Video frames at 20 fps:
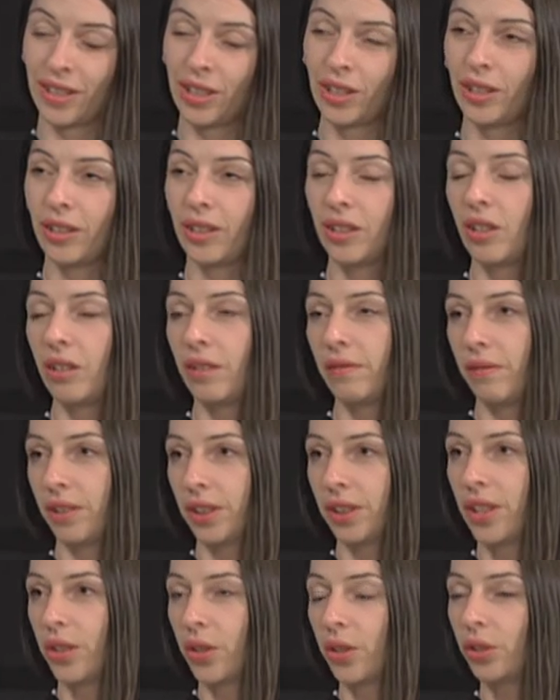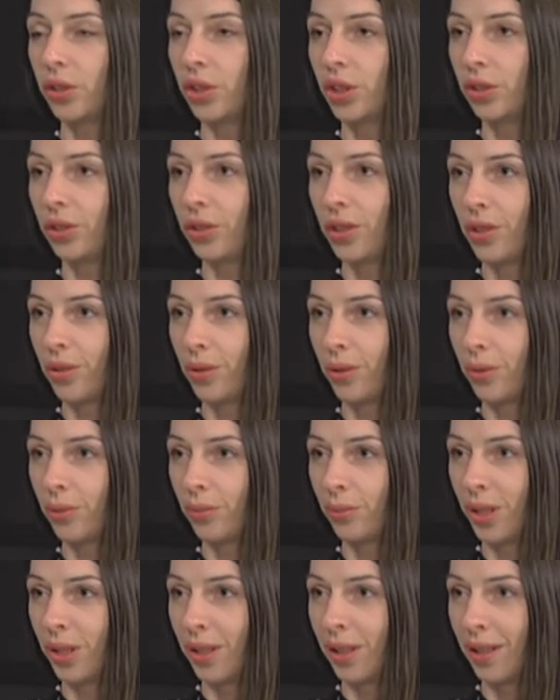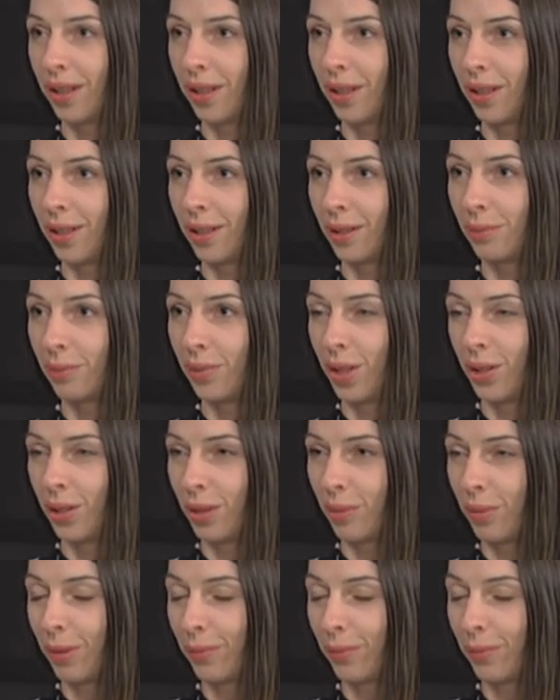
Mm, no i właśnie, skąd się to niezrozumienie e, bierze?